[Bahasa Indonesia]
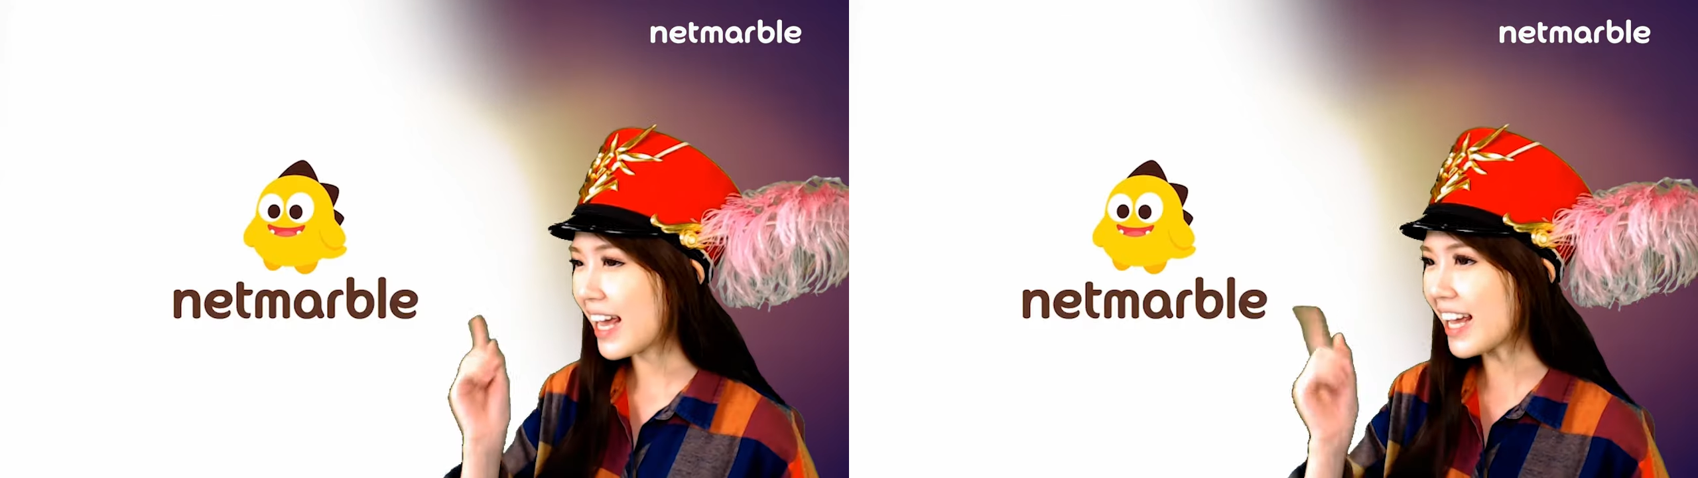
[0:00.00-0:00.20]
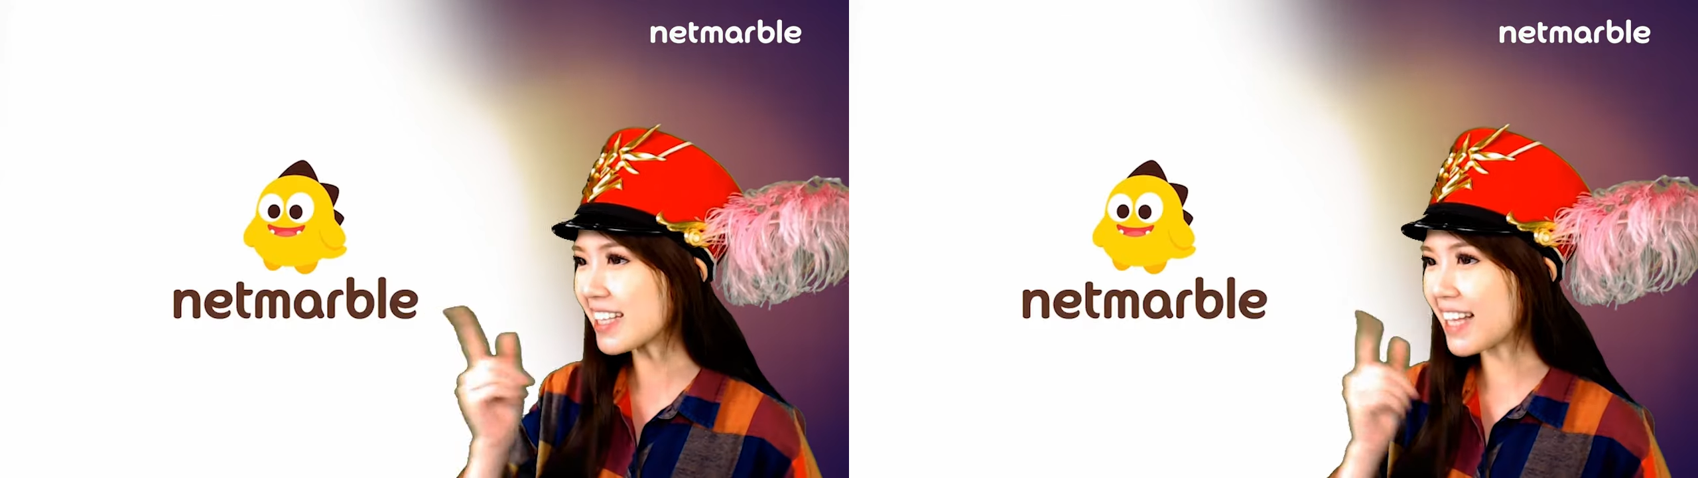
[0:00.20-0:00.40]

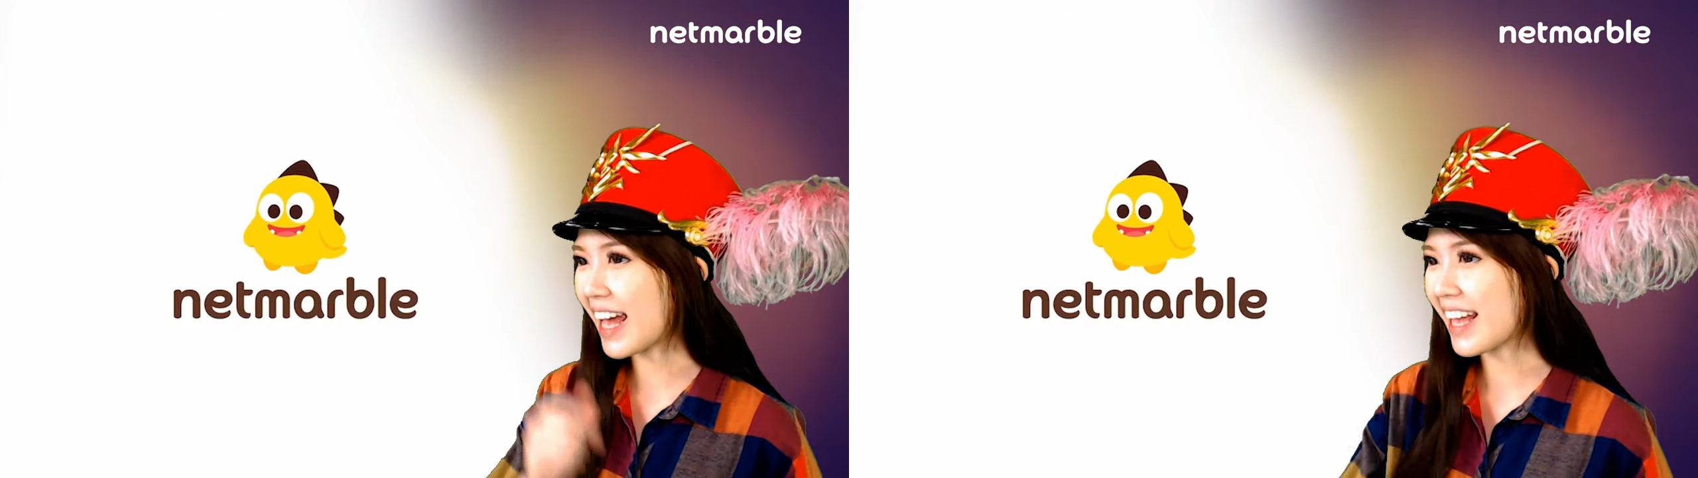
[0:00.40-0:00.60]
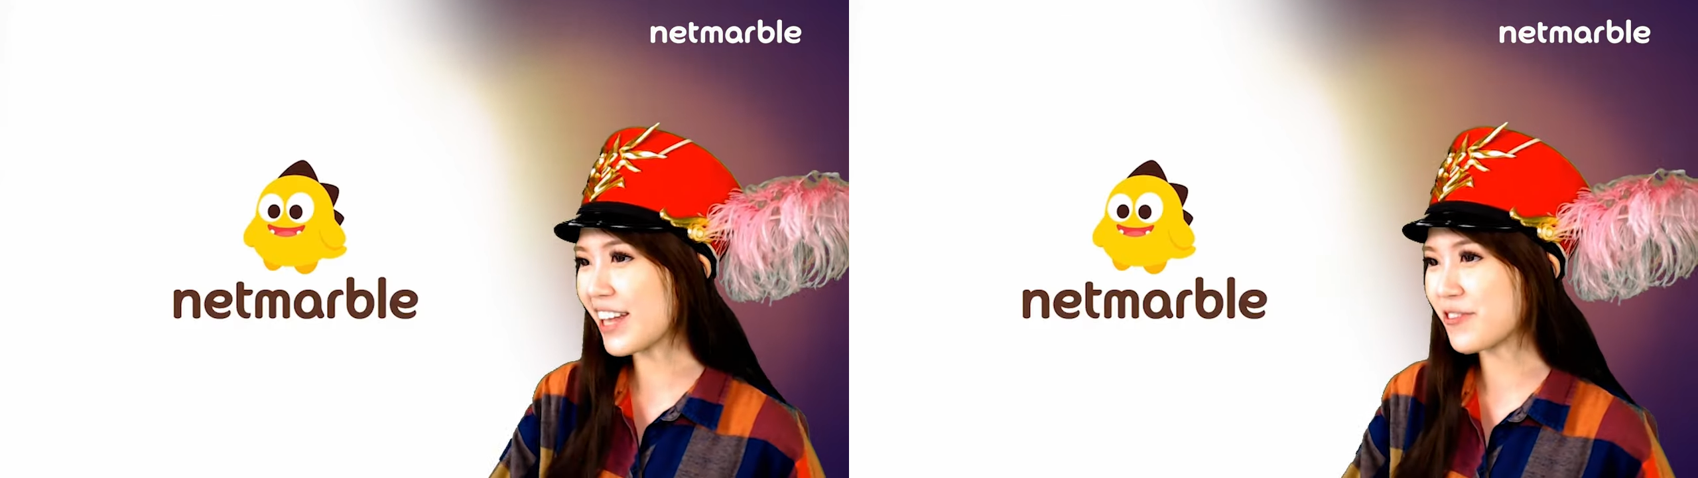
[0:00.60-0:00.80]
Ini
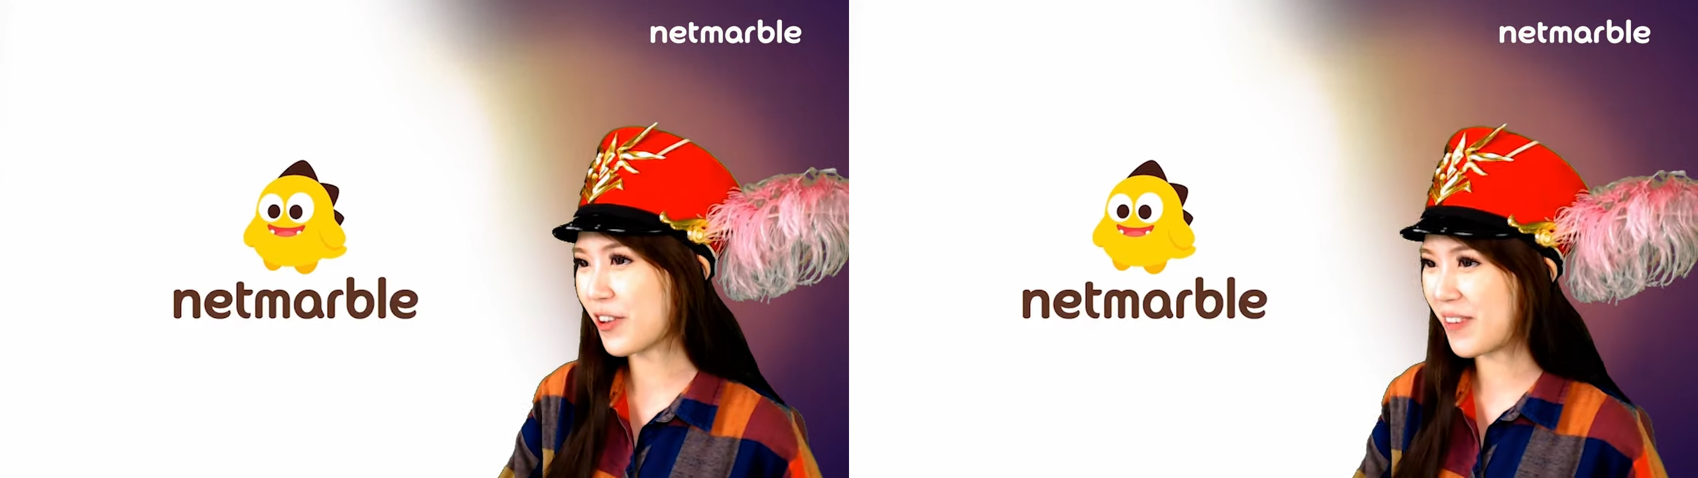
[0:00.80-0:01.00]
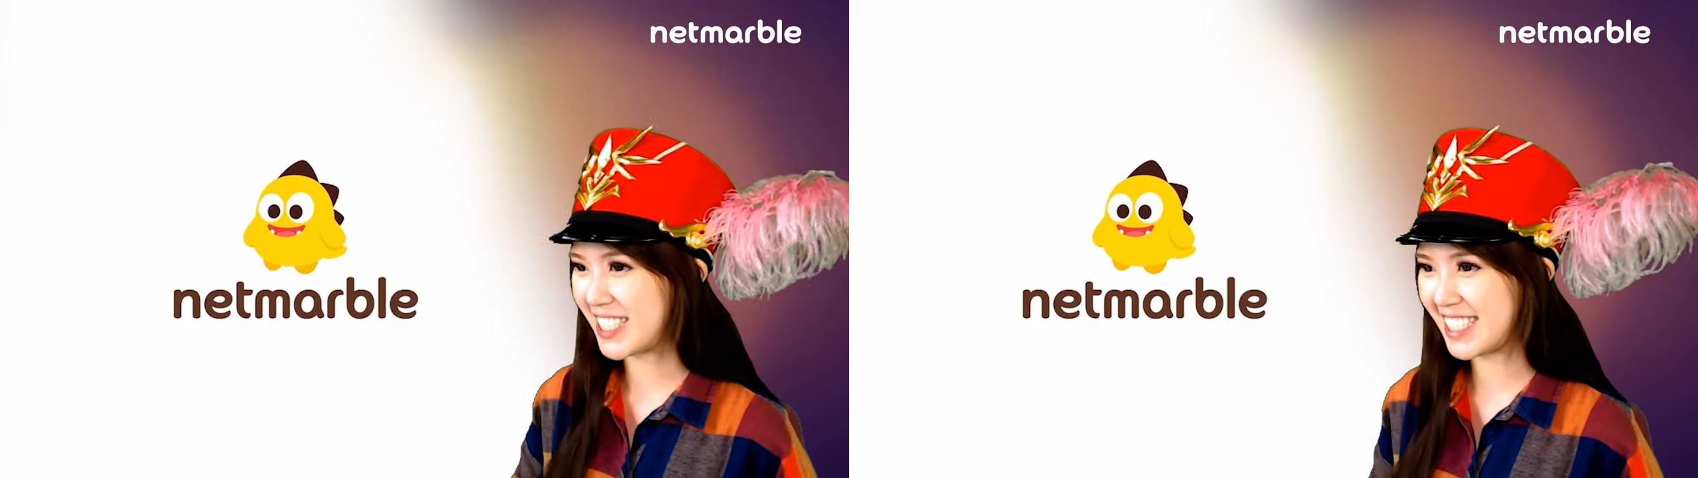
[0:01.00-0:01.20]
dia
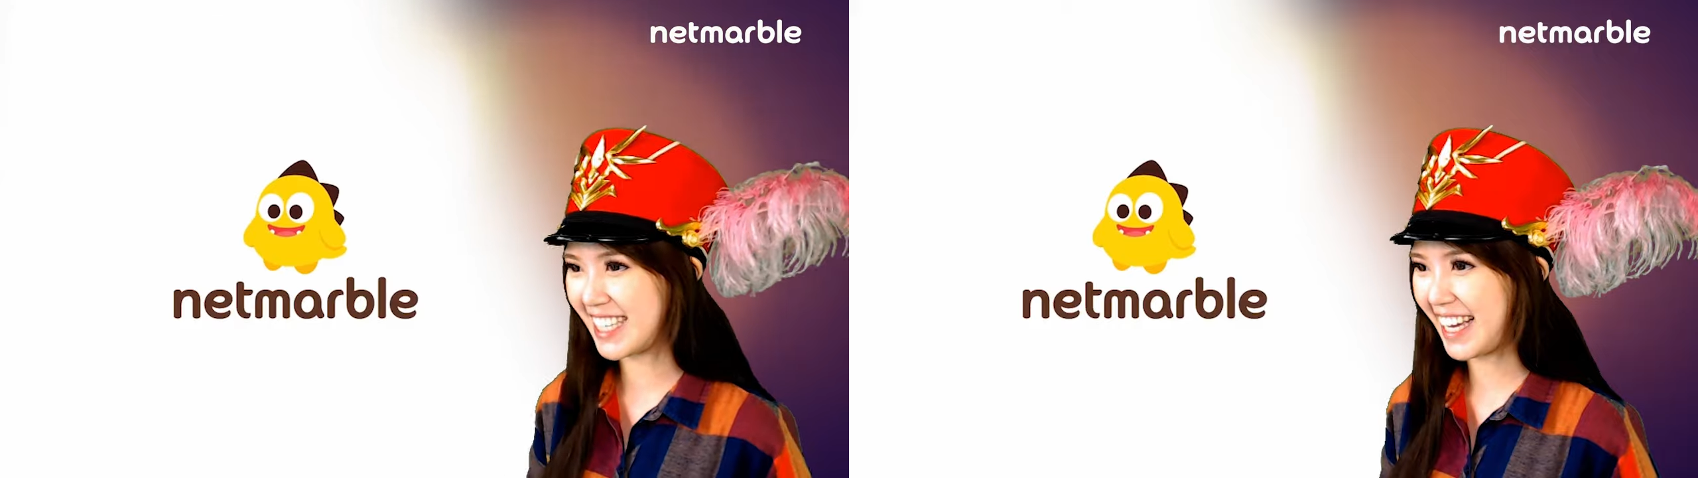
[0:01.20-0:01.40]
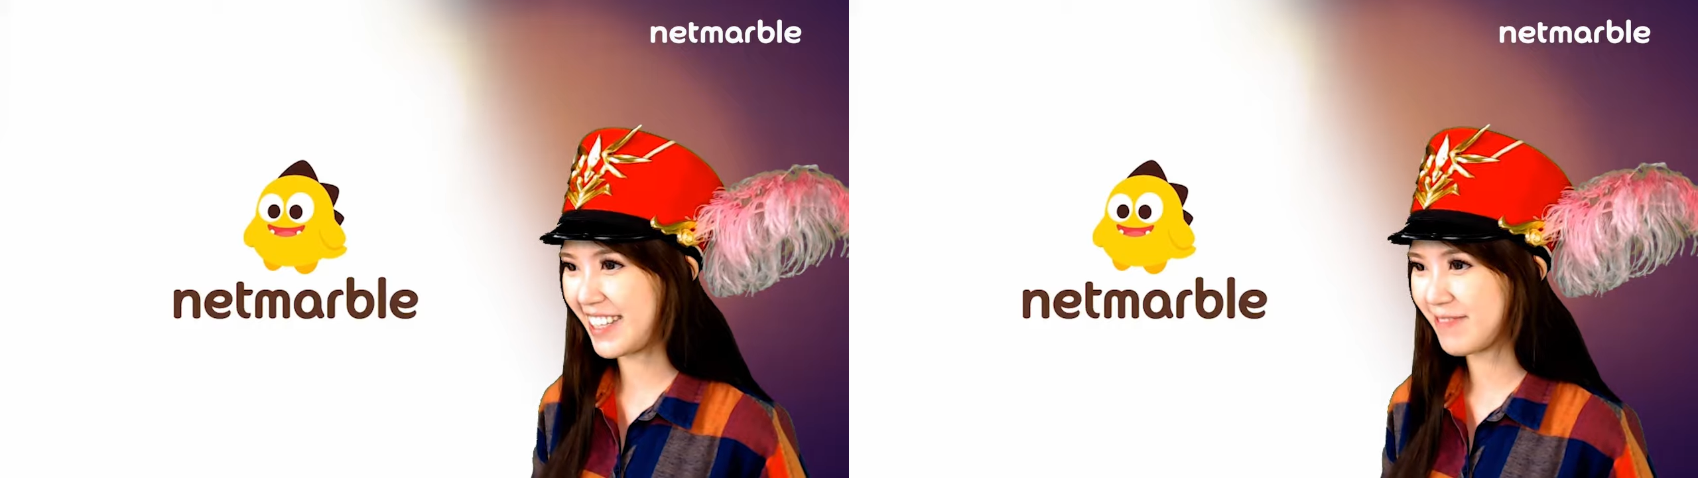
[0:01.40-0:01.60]
informasinya.